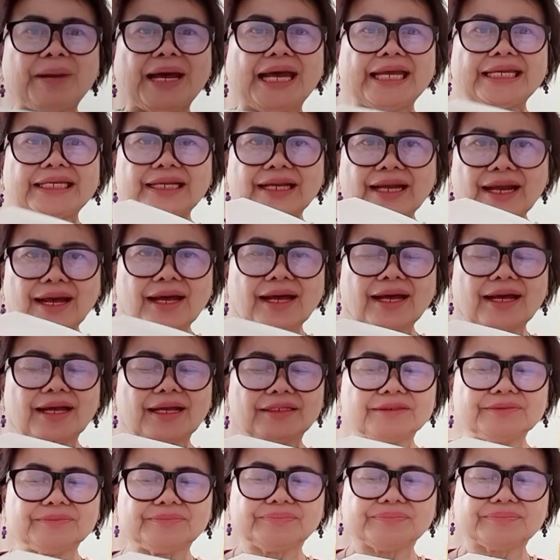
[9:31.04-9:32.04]
ภัยค่ะ
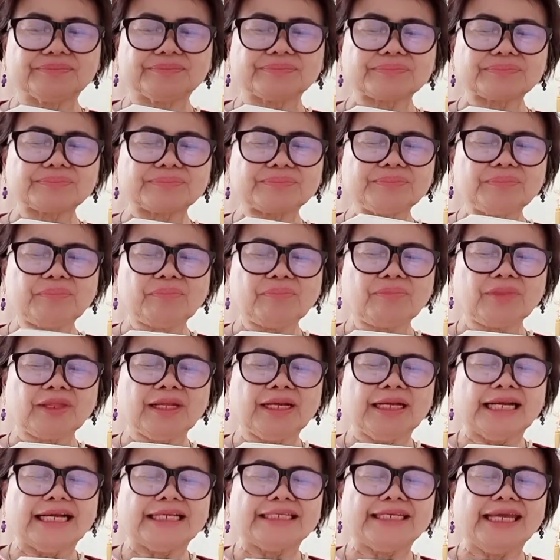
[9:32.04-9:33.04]

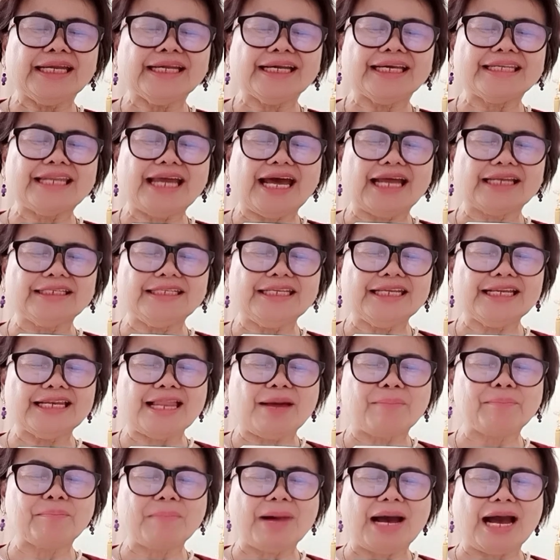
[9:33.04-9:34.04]
ในขณะที่
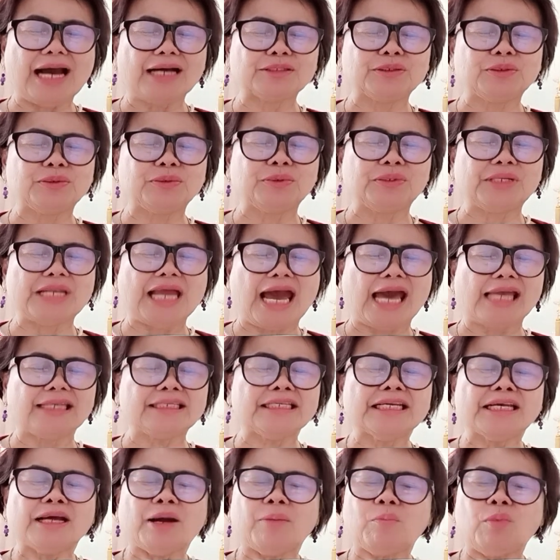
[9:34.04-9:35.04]
ลำบากอยู่นั้น
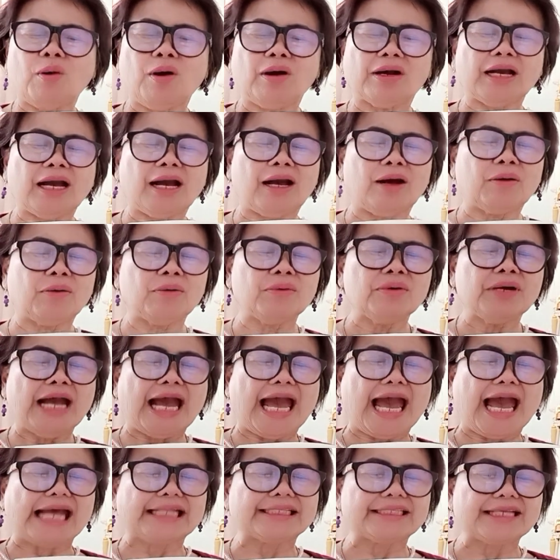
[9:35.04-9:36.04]
พวกเขา
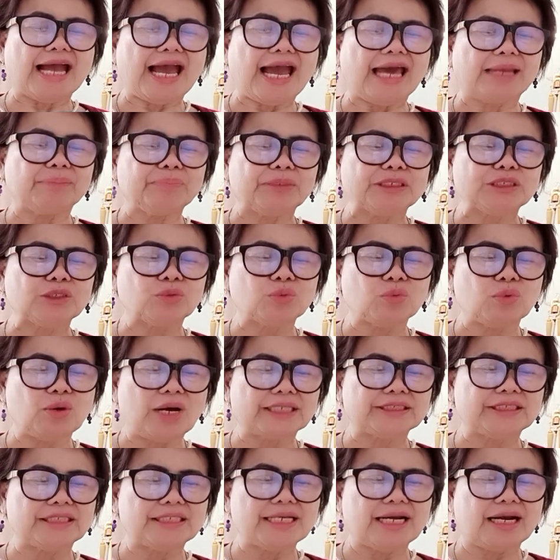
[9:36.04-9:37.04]
อาจจะหันไปสู่อา
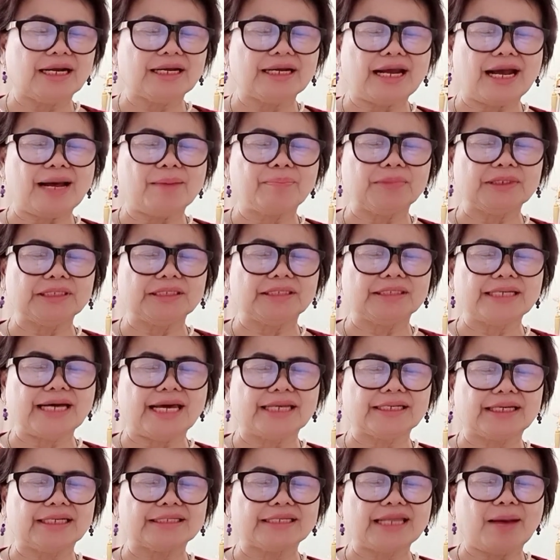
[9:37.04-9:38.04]
ชญากรรม หรือการ
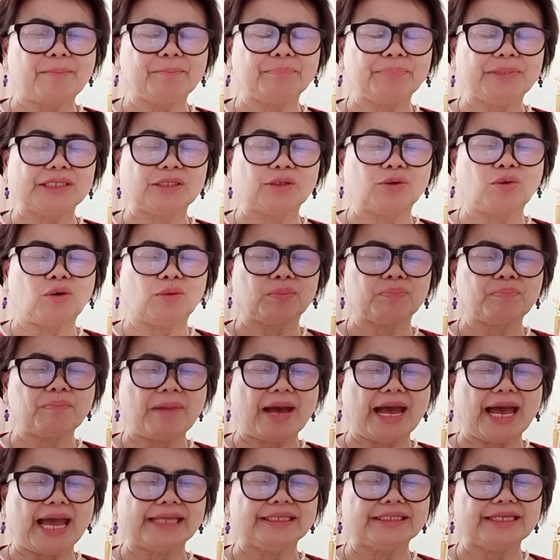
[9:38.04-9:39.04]
กระทำผิดกฎห
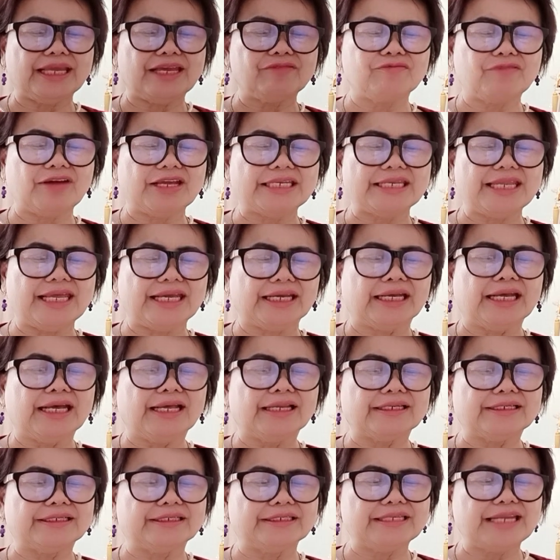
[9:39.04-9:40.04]
มายในวัยเด็ก
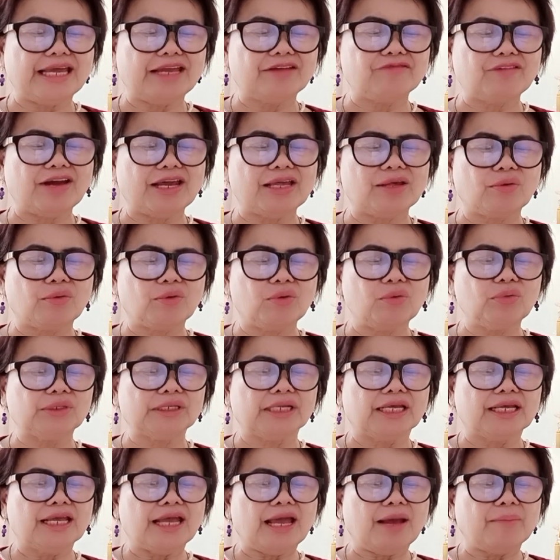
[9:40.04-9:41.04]
หรือในวัยรุ่น
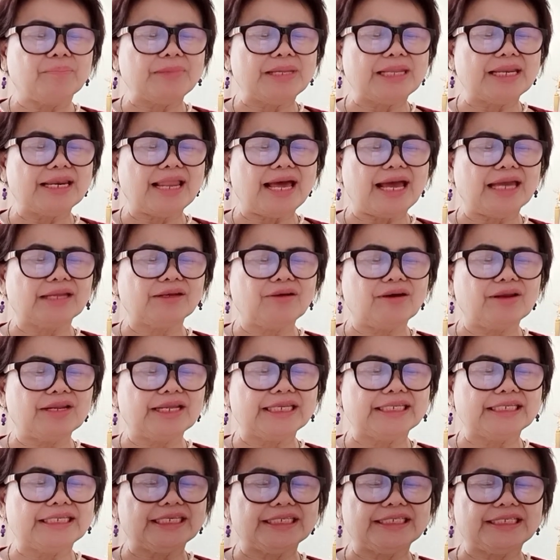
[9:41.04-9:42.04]
มีหลายกร
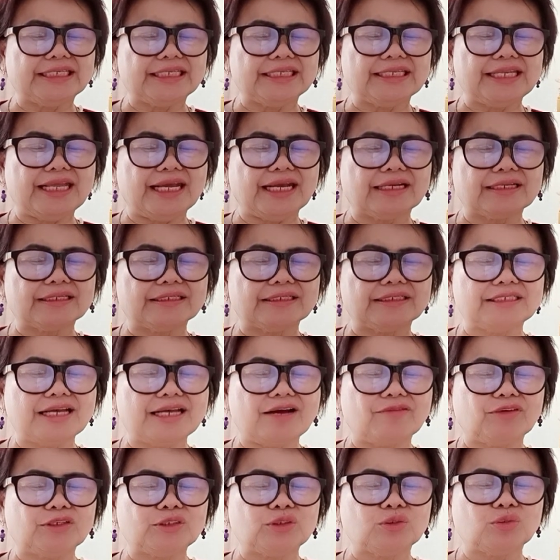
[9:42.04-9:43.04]
ณีที่เด็กหรือเยา
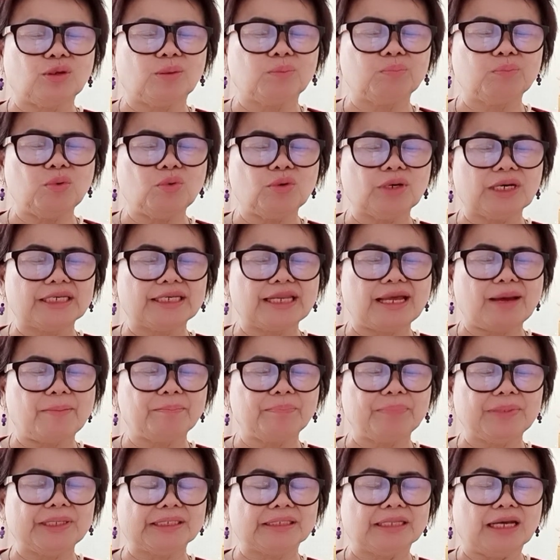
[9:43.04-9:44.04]
วชนผู้กระ
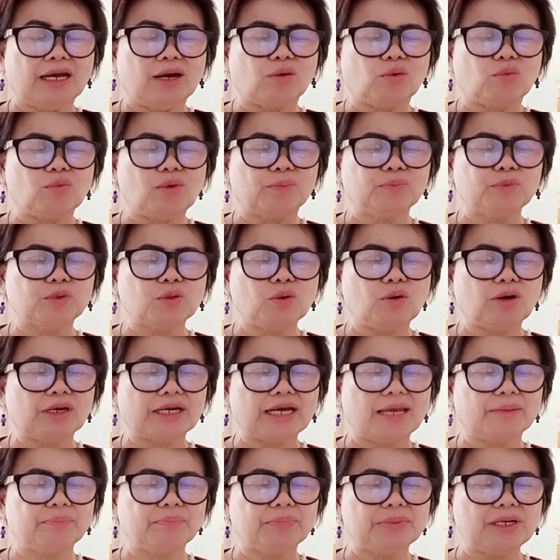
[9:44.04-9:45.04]
ทำผิดรวมตัว
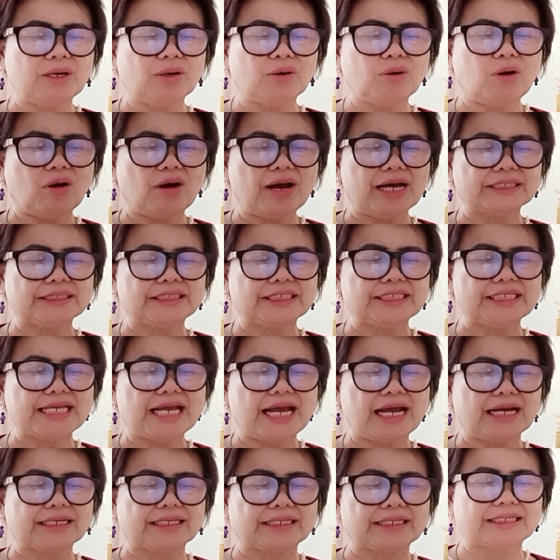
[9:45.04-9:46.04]
กันเพื่อก่ออาช
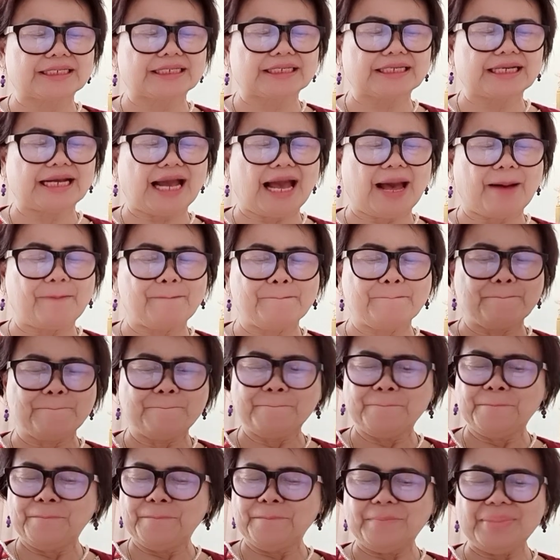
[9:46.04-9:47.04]
ญากรรม
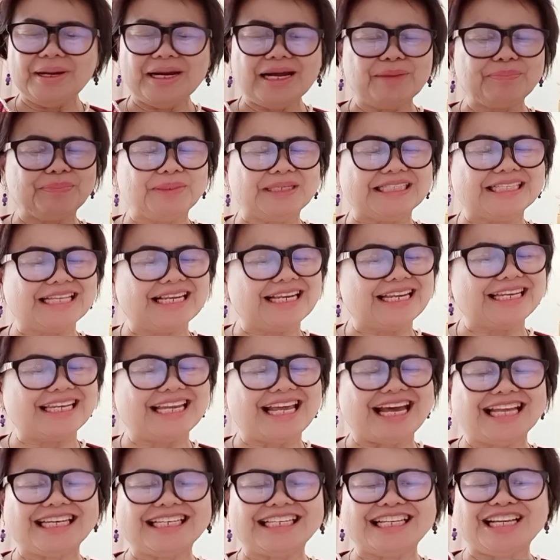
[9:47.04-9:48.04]
เพื่อพิจารณา
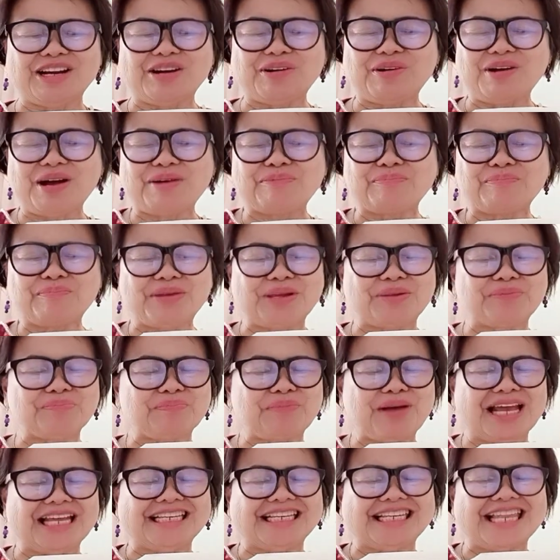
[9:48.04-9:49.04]
ถึงความเป็นไป
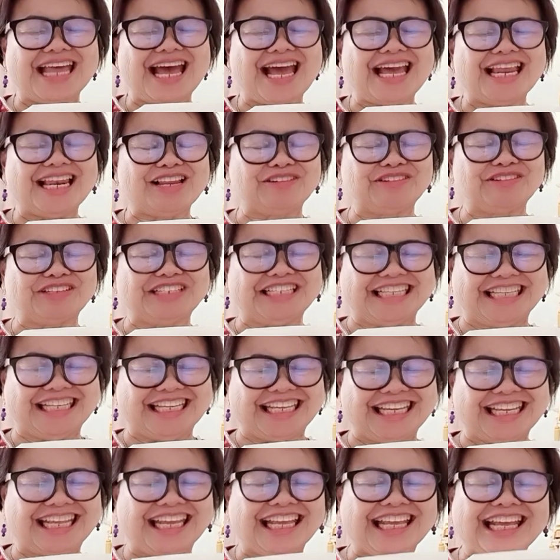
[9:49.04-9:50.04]
ได้เหล่านี้
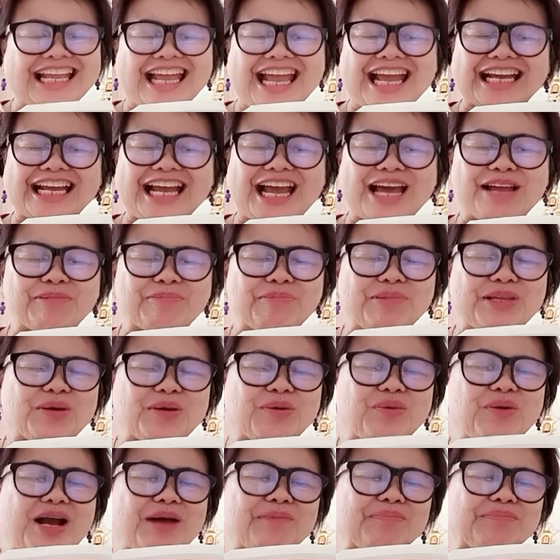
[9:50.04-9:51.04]
การมี
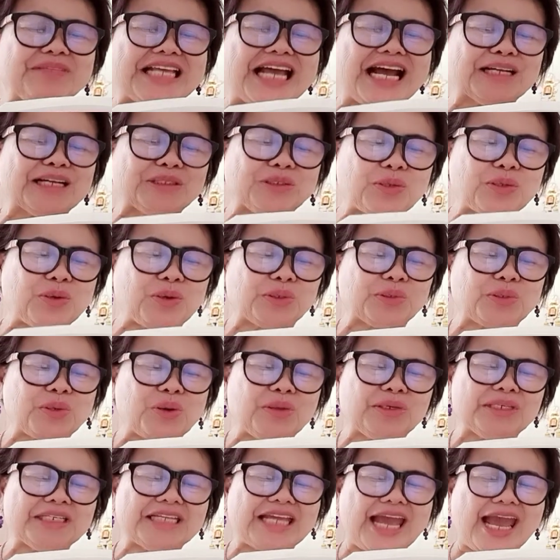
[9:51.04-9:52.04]
ความยากจนข้
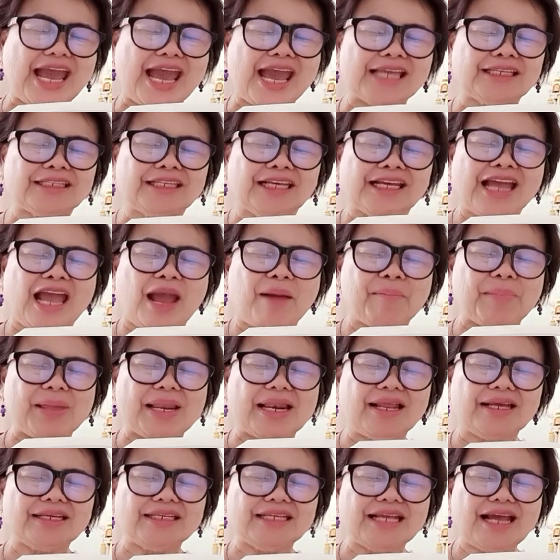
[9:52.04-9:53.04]
นแค้นเป็น
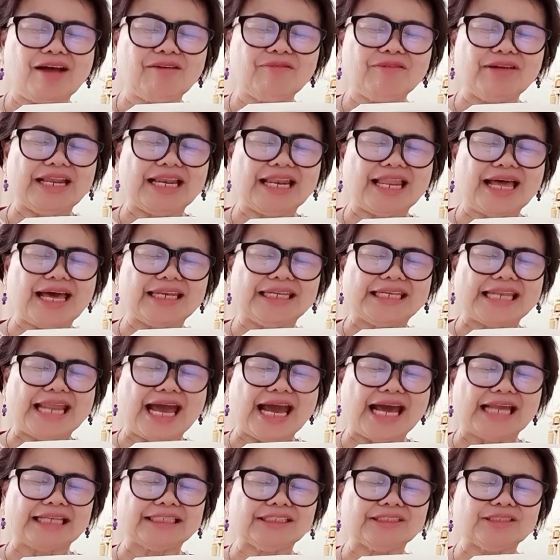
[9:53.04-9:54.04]
ระยะเวลานา
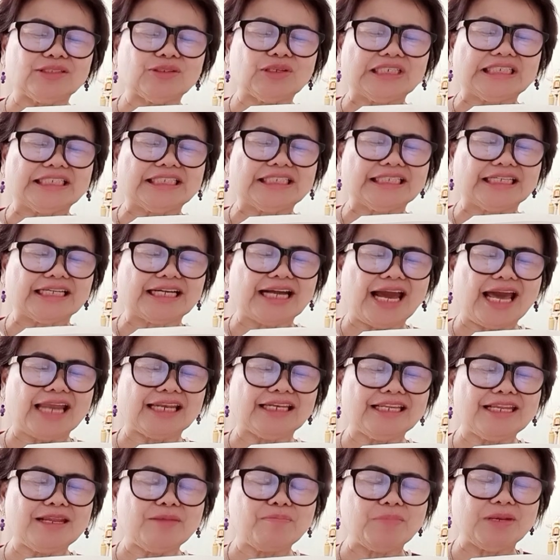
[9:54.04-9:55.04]
นจนถึงขั้น
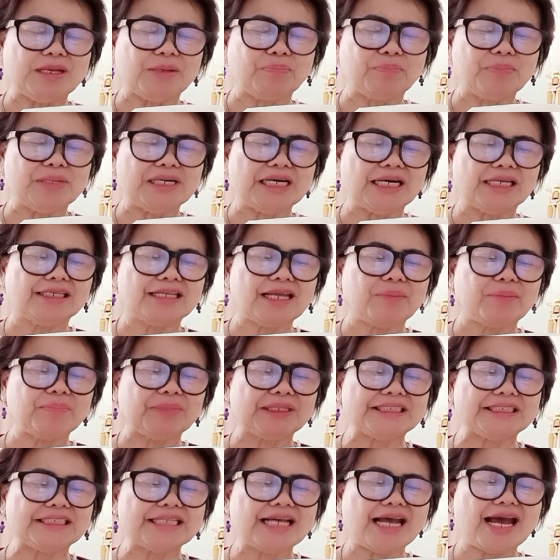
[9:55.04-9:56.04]
ที่บิดเบือนธรรม
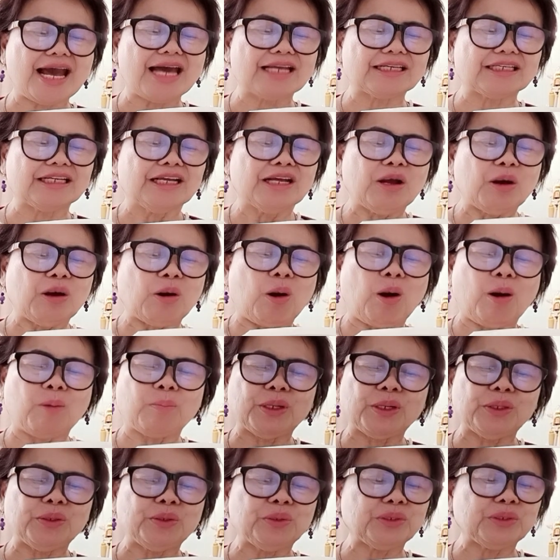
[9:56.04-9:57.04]
ชาติของม
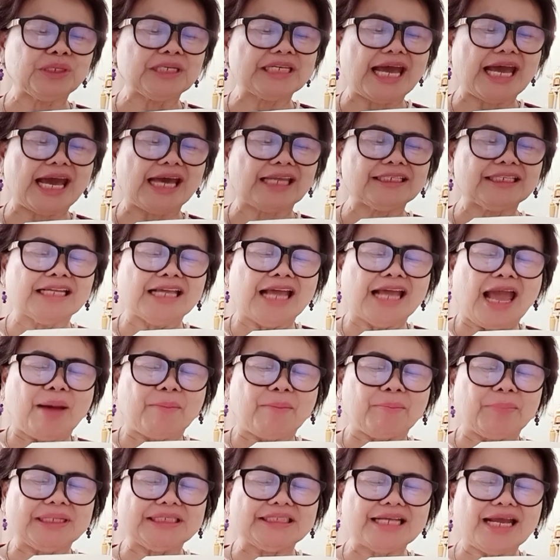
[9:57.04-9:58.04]
นุษย์นั้น
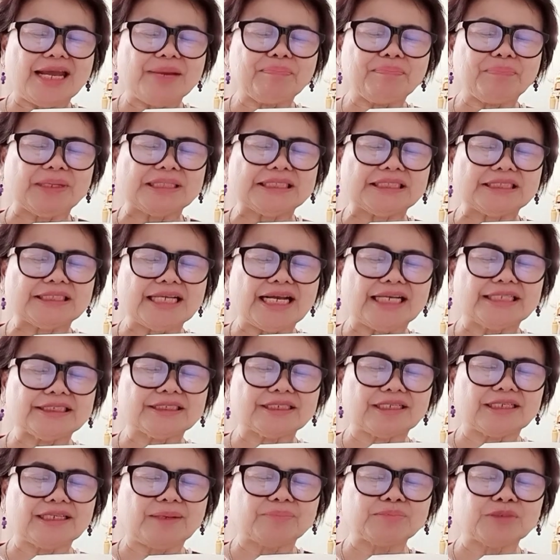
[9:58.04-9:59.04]
ไม่ใช่ปัจจัยส
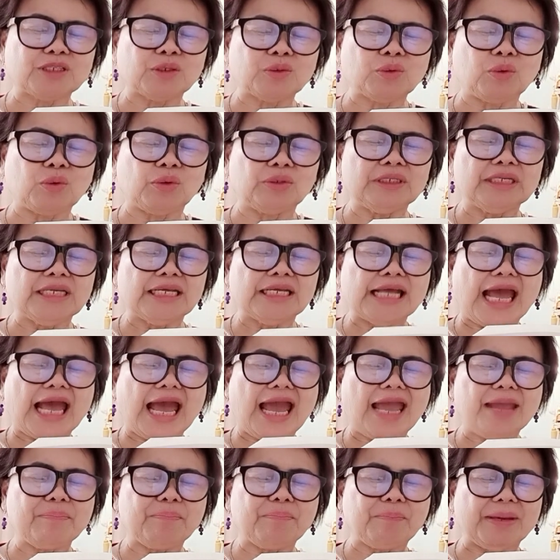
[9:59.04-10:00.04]
นับสนุน
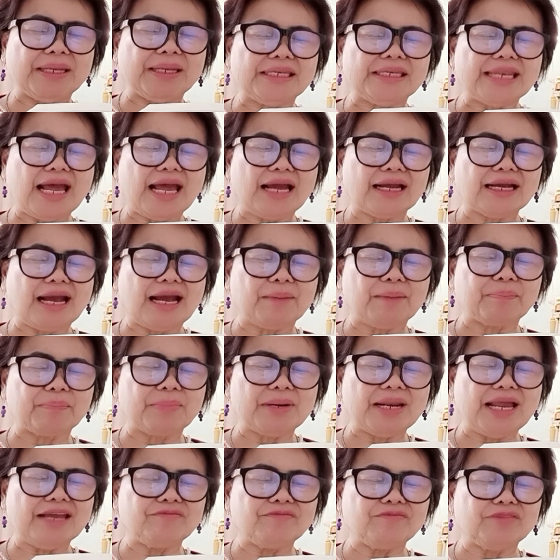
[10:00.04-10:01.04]
ให้เป็นักขับ
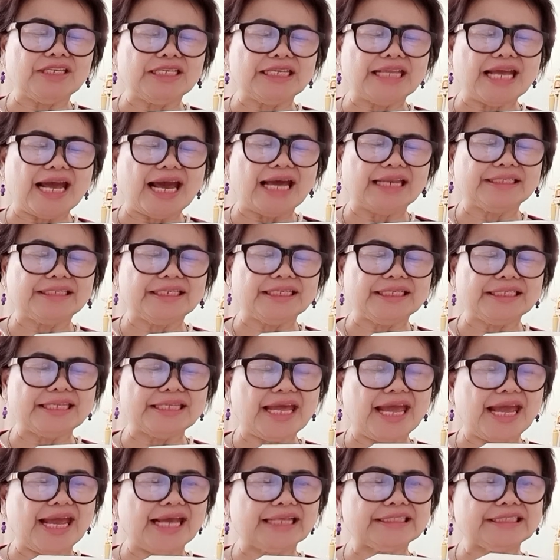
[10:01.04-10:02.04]
ไล่วิญญาณที่
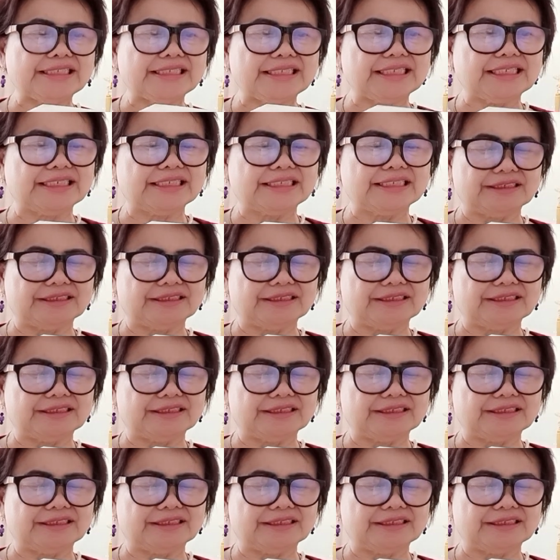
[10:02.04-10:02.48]
แท้จริง